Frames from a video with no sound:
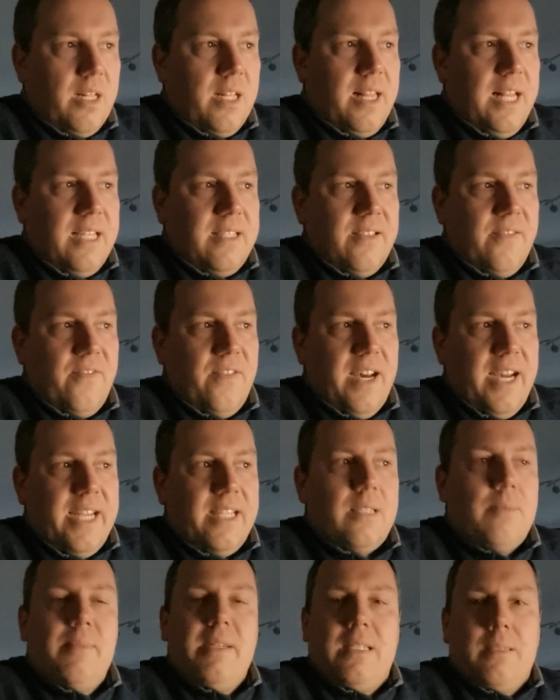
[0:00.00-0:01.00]

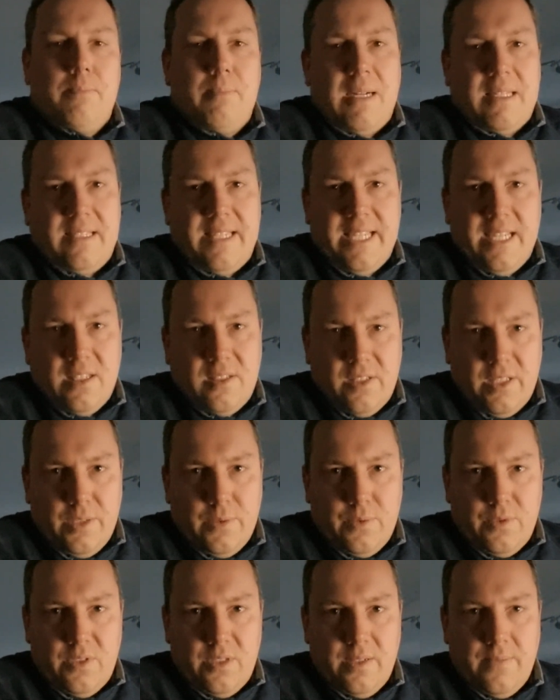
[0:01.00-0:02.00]
Classified mit Matthias
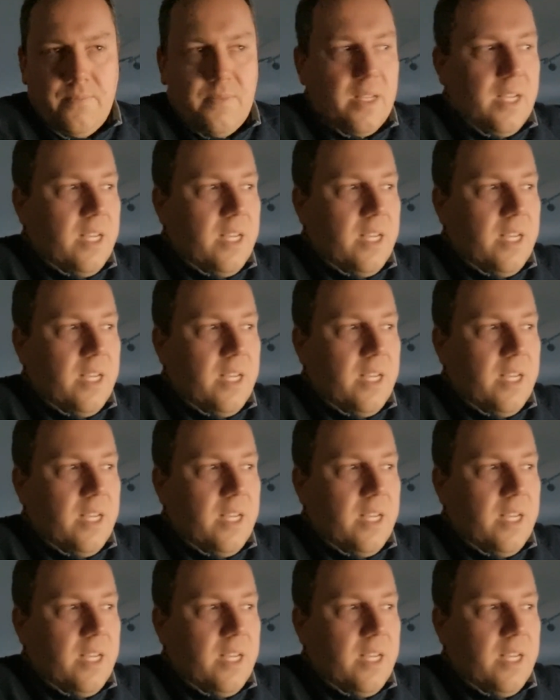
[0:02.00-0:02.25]
Duse.